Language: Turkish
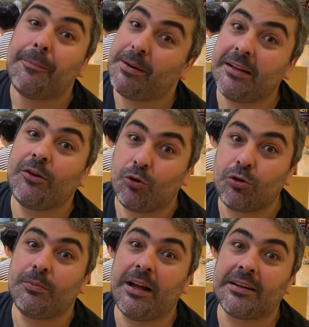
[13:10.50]
Bana
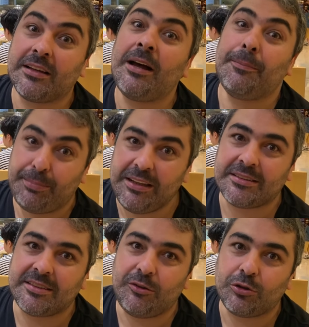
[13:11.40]
yorumlarda
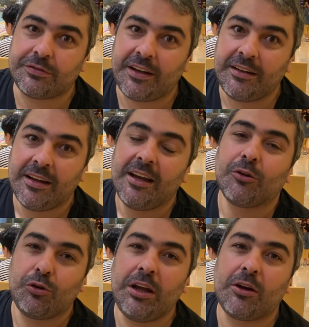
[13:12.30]
belirtin lütfen.
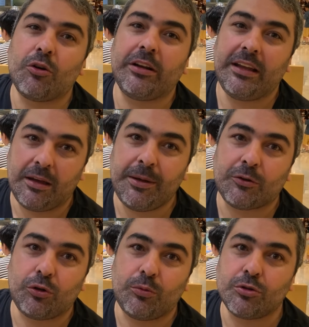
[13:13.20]
Güney Kore'de yemek
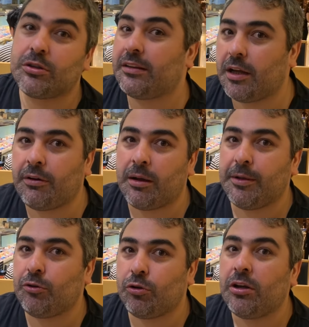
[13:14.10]
turumuz devam
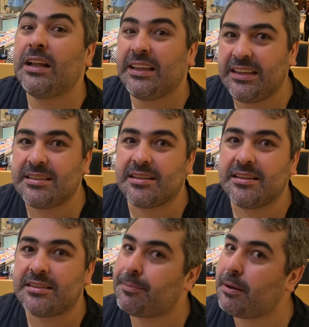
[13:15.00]
ediyor.
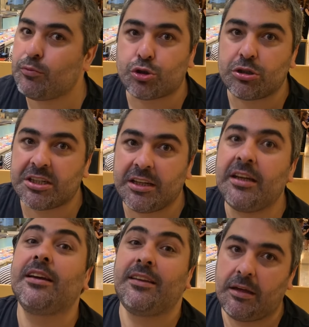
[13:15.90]
İzninizle ben bu sushi'yi
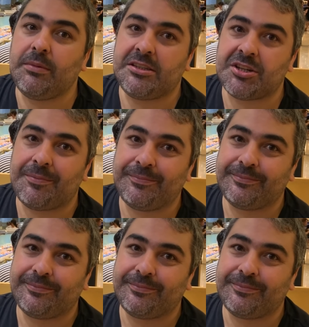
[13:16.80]
yemeyeceğim.